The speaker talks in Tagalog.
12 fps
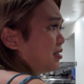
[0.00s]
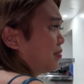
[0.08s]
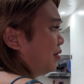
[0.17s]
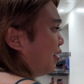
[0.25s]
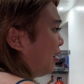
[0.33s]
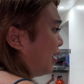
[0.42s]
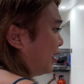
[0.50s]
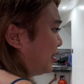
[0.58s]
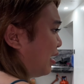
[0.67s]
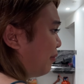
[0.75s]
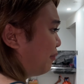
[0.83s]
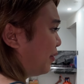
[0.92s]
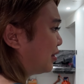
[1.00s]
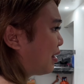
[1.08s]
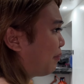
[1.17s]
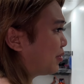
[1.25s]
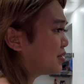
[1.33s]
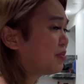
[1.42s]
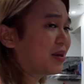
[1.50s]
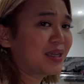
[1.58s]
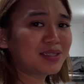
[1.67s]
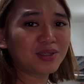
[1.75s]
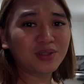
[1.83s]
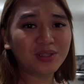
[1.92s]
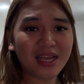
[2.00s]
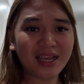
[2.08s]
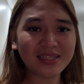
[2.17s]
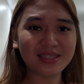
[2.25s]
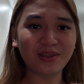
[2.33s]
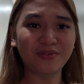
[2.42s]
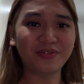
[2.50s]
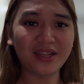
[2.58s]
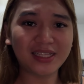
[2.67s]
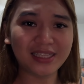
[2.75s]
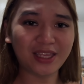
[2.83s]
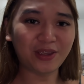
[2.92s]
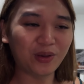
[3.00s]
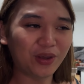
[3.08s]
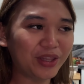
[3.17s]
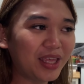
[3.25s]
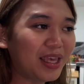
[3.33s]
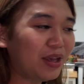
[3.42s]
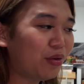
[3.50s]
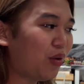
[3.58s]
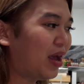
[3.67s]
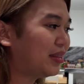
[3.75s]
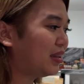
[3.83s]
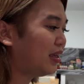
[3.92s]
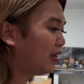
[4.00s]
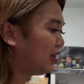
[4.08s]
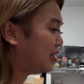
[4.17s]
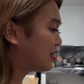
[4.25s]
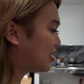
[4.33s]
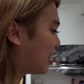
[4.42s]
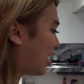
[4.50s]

sa mga kaganapan. Mm. Tapos magkasunod lang kasi yung vlog na yon. One day, isang